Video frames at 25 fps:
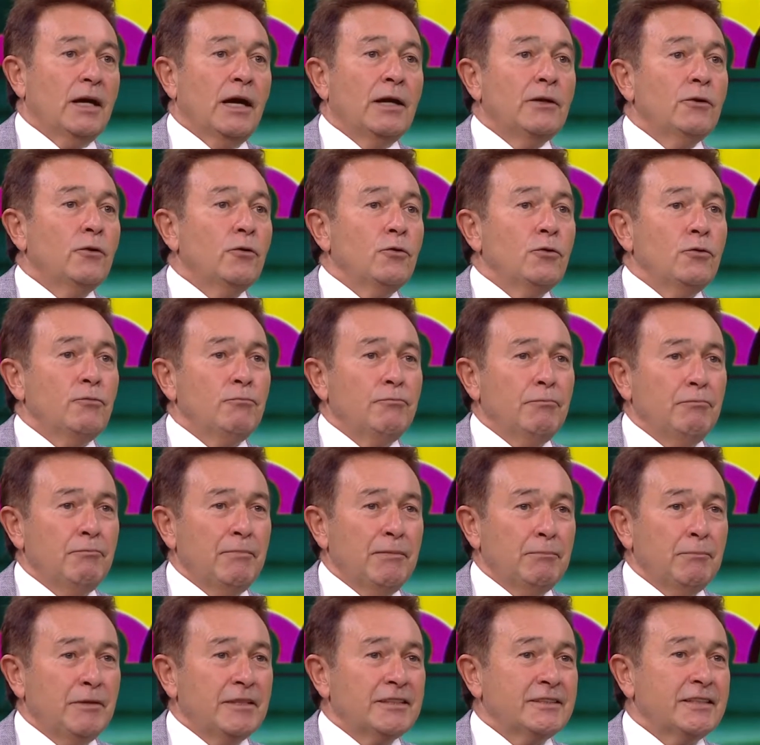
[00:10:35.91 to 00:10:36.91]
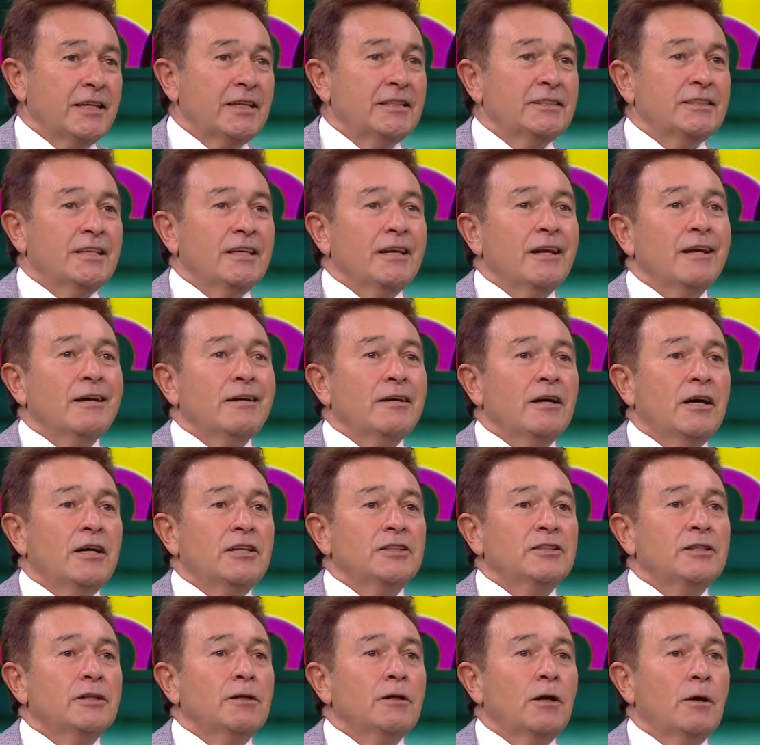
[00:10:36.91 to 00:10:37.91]
Anonim mesajlara
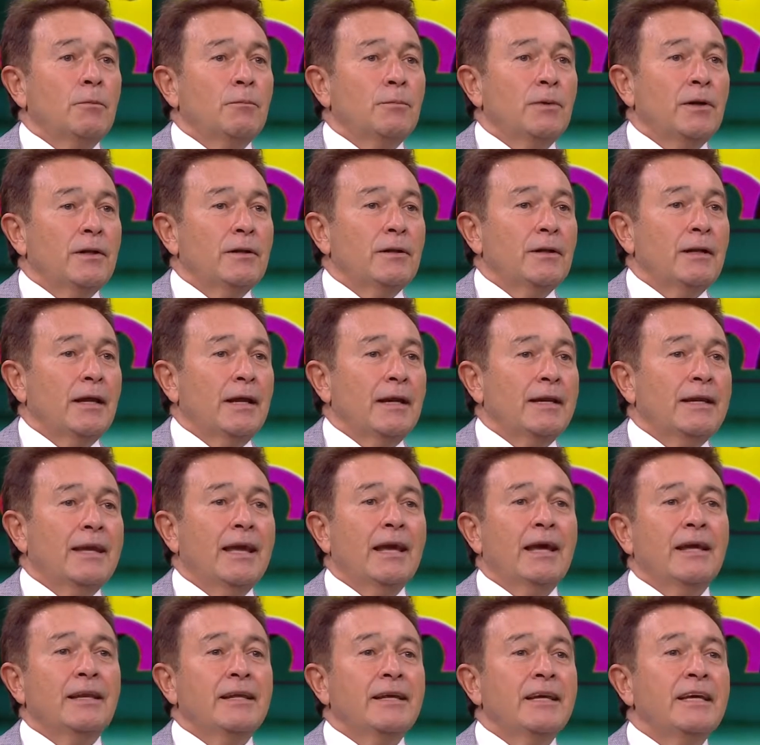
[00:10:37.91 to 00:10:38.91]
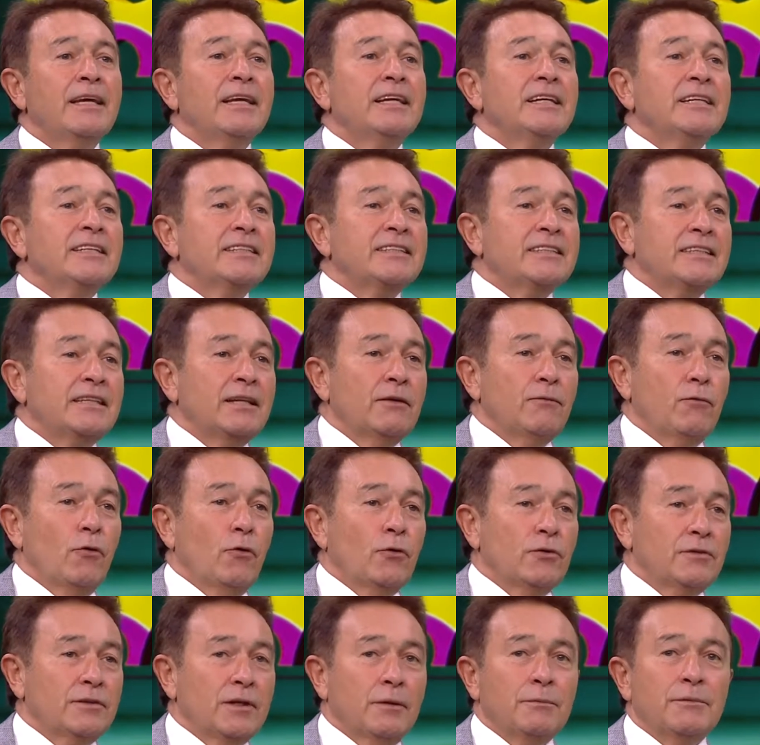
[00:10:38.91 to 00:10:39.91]
karşı kapalılar. Yani sınıf
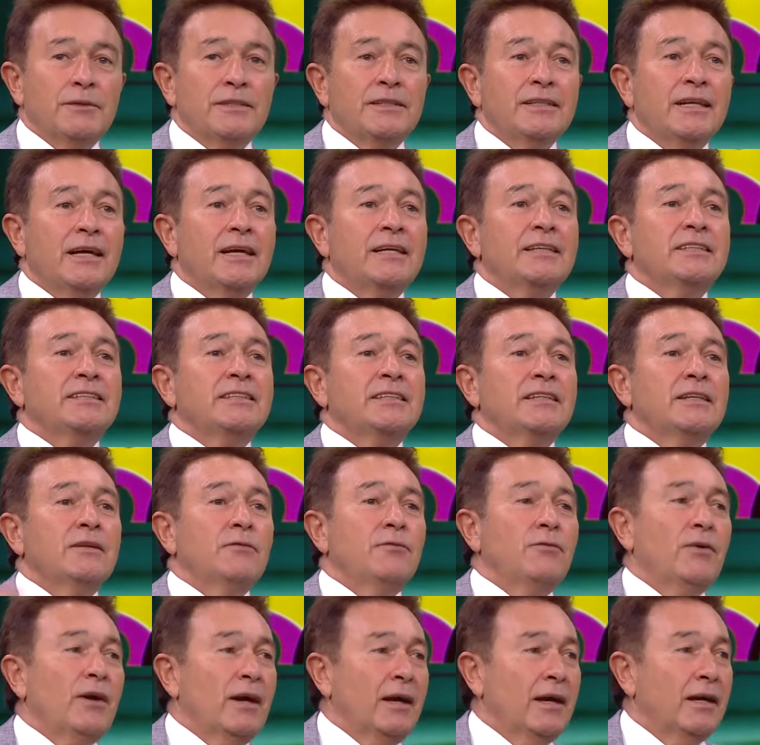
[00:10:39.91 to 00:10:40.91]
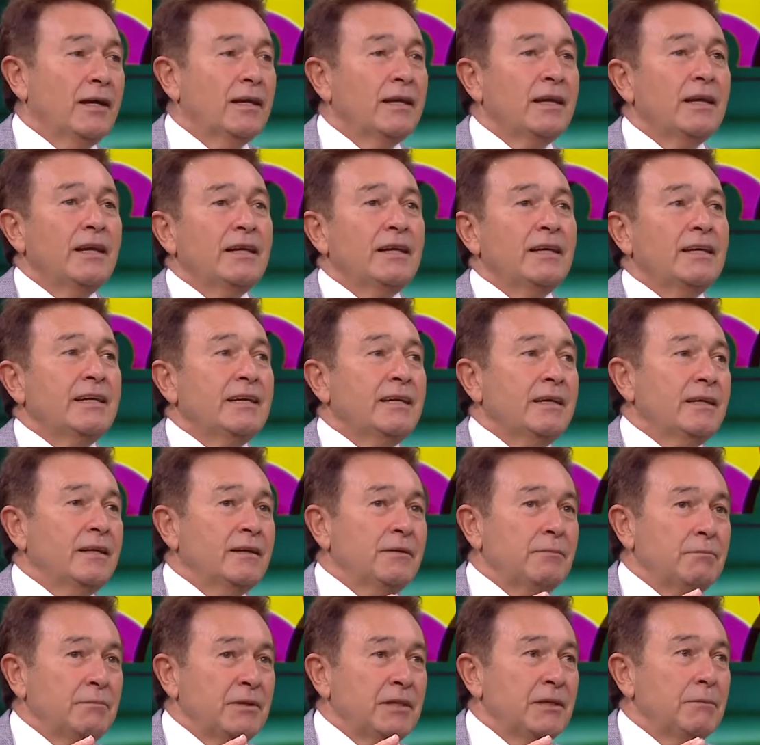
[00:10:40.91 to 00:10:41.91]
ortamında sınıfa
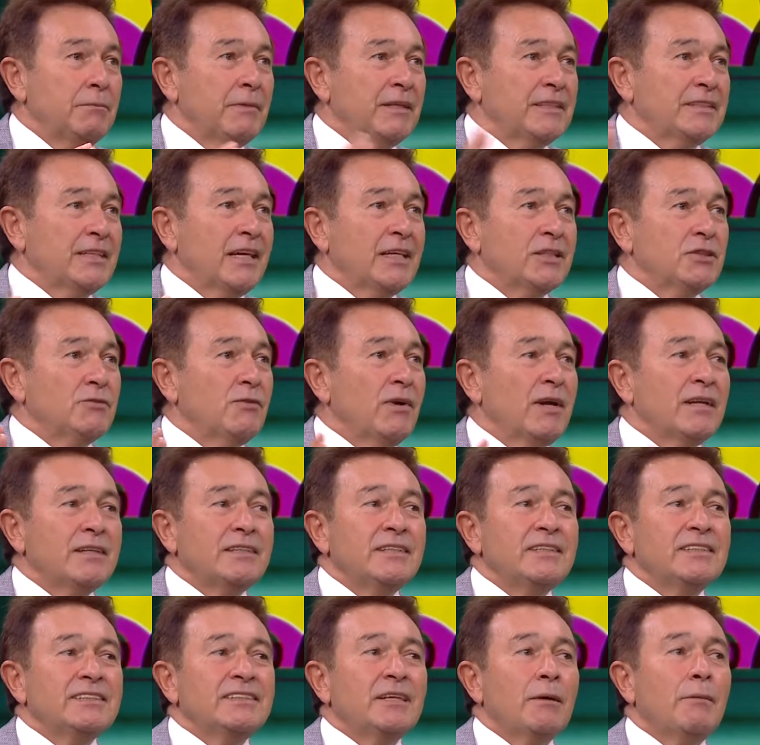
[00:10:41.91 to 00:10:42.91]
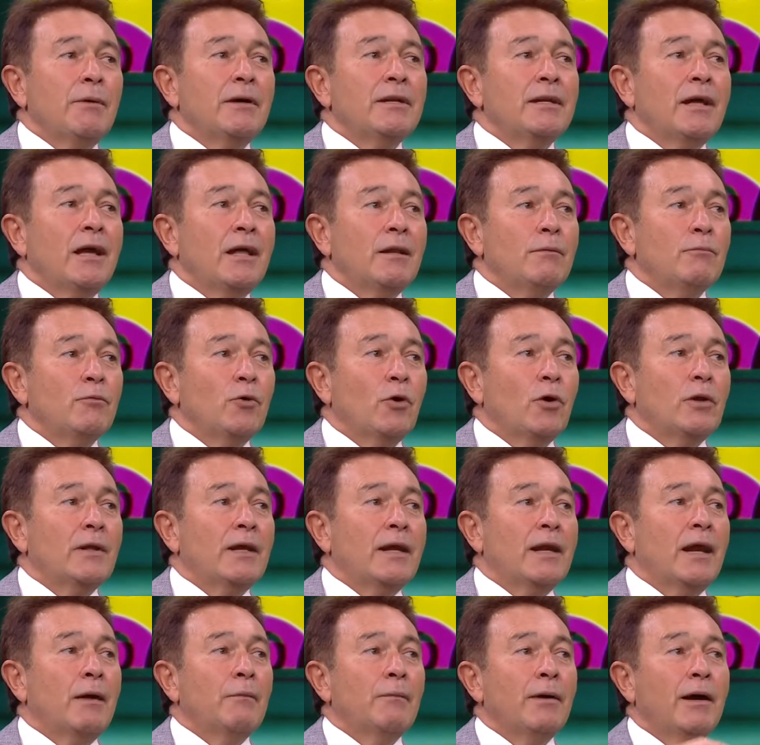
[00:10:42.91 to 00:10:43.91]
e, bir mesaj verdiğin zaman almıyorlar
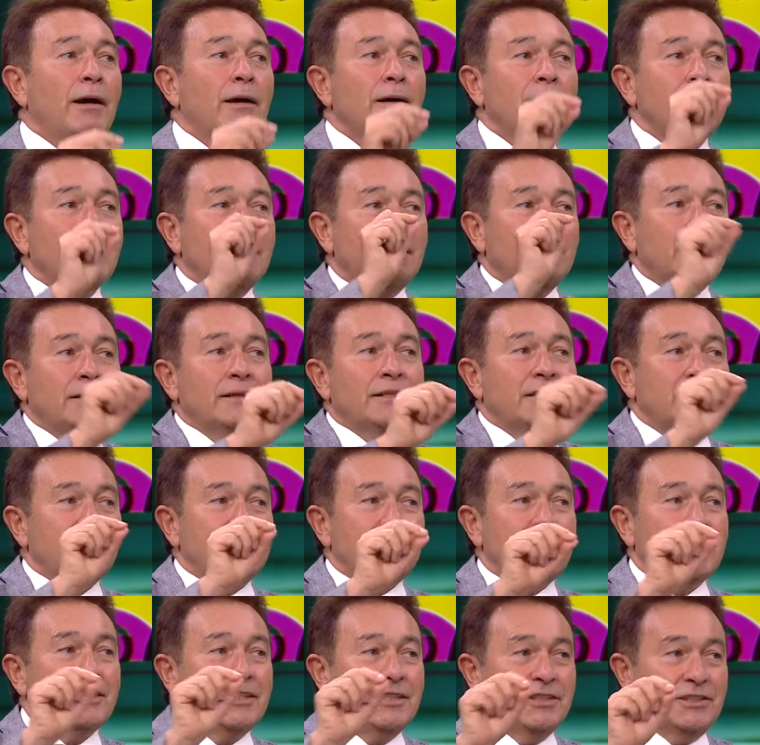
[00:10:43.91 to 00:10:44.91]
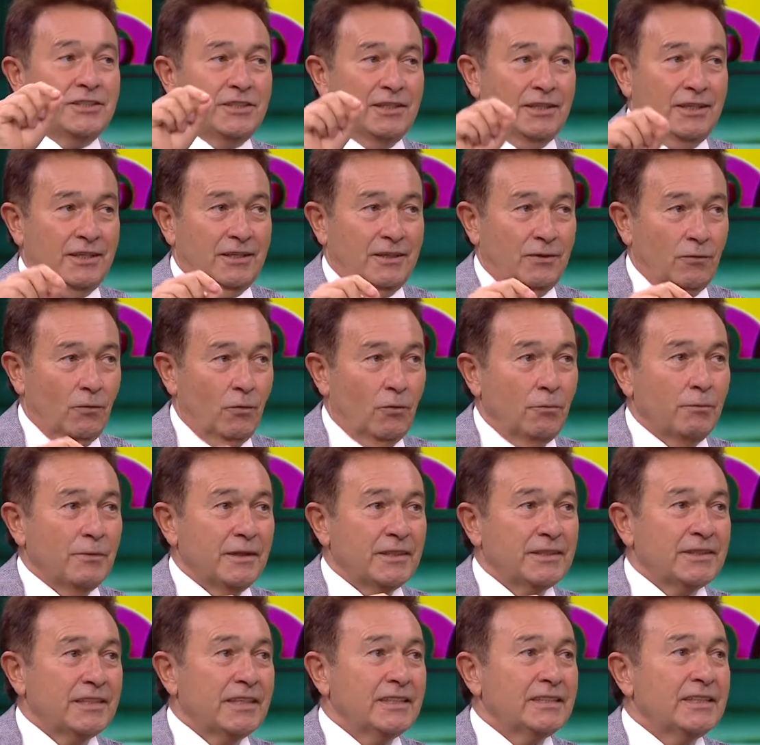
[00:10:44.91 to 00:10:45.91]
ama kişi kişi hmm. o
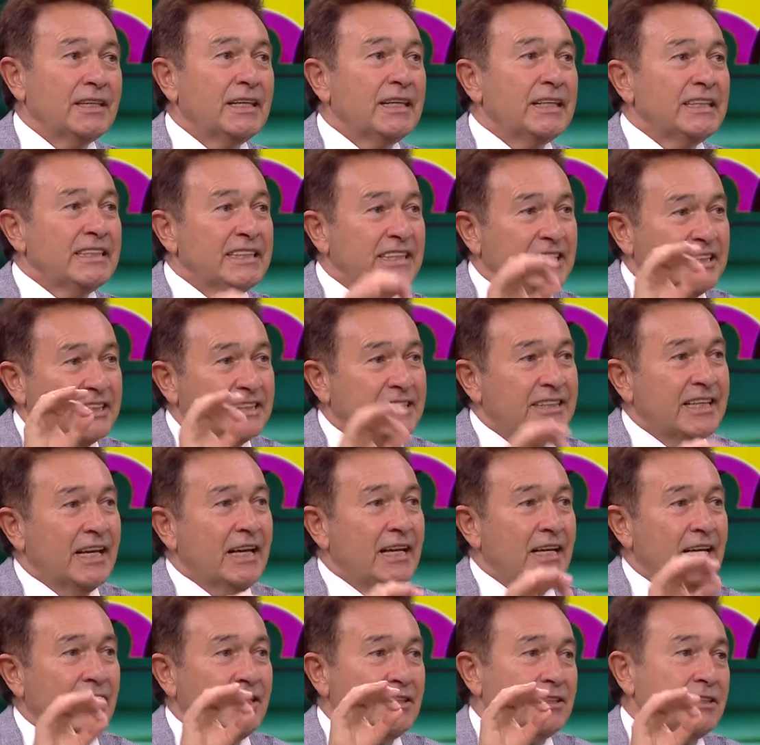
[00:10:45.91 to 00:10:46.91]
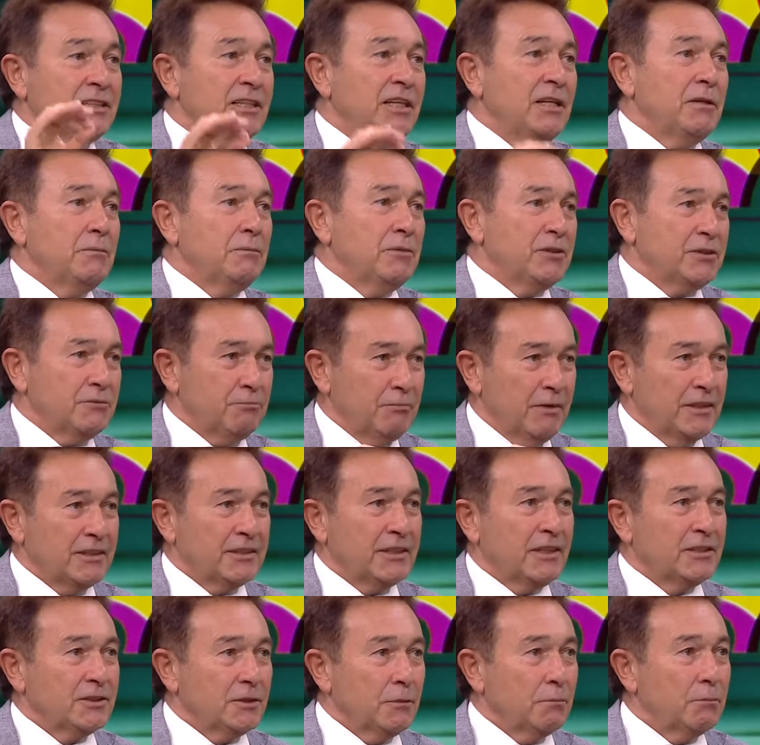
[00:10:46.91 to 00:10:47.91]
mesajı kişiselleştirilmiş
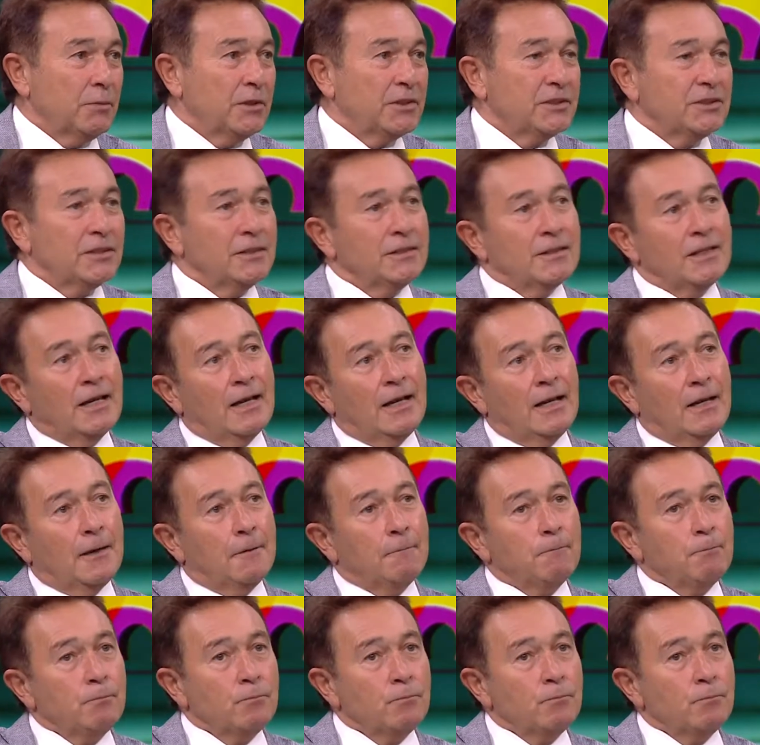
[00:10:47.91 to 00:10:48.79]
mesajın peşindeler.